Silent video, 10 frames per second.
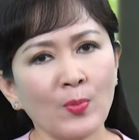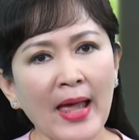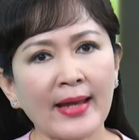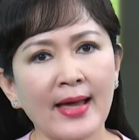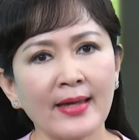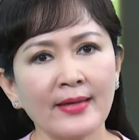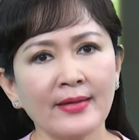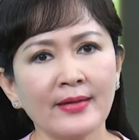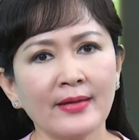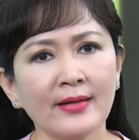Lúc này
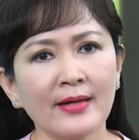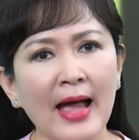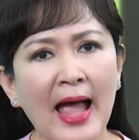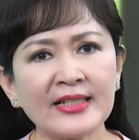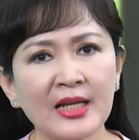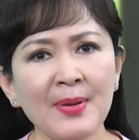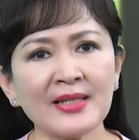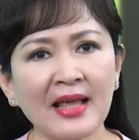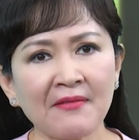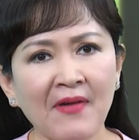đây, anh
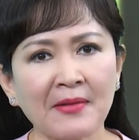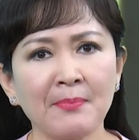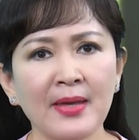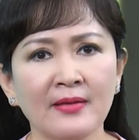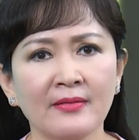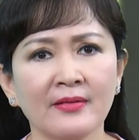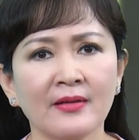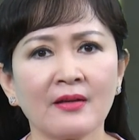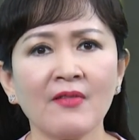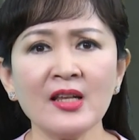chỉ biết dằn vặt mình
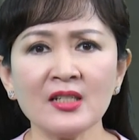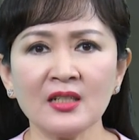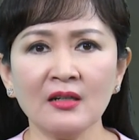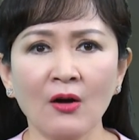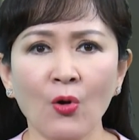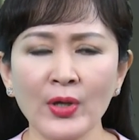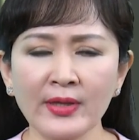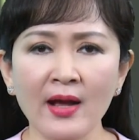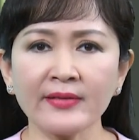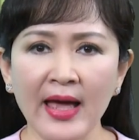với những sự
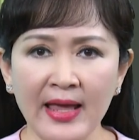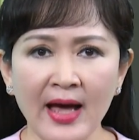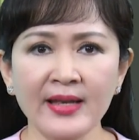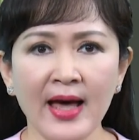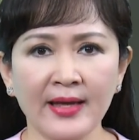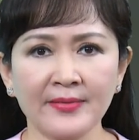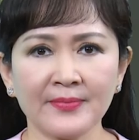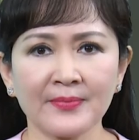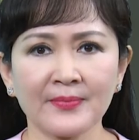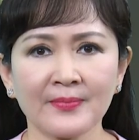hối tiếc đầy ân
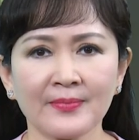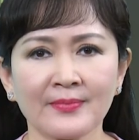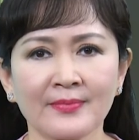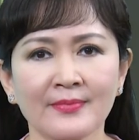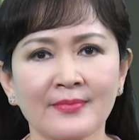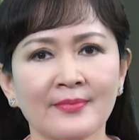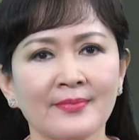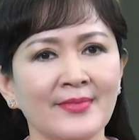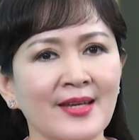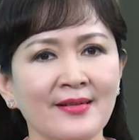hận.
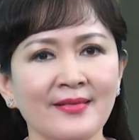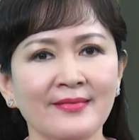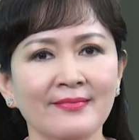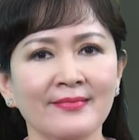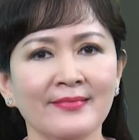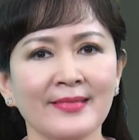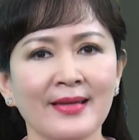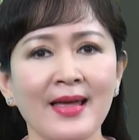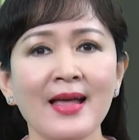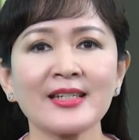Nhưng
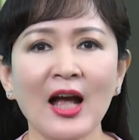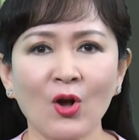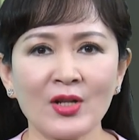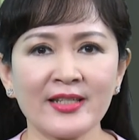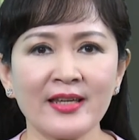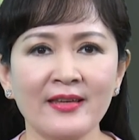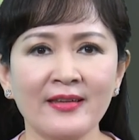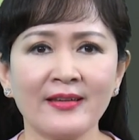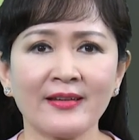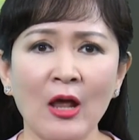chẳng còn
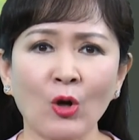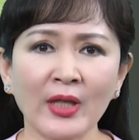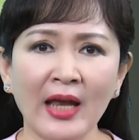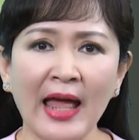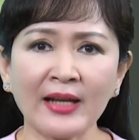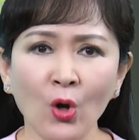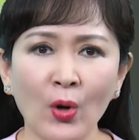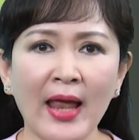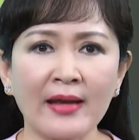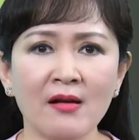gì để có thể
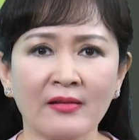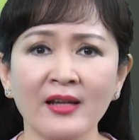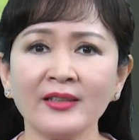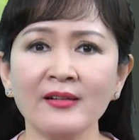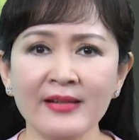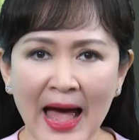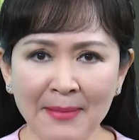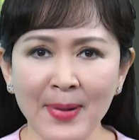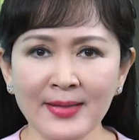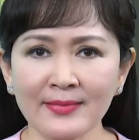đánh đổi lại được những thứ
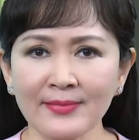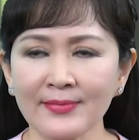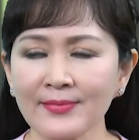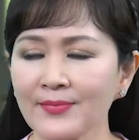đã mất.